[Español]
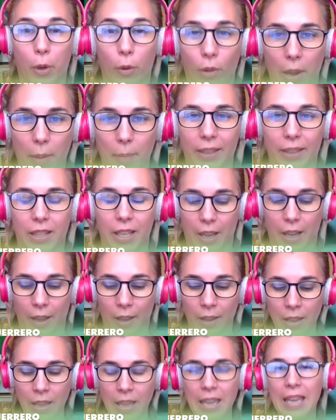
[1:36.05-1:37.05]

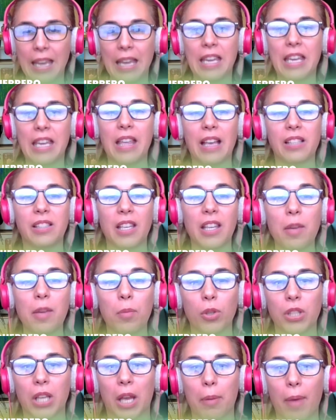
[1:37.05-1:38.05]
problemática? y
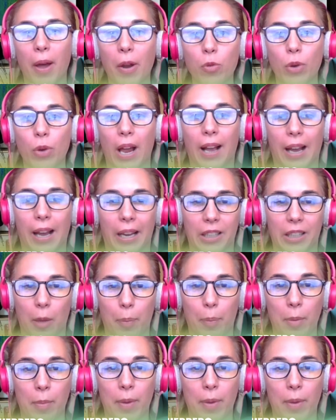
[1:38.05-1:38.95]
decidimos armar una carta.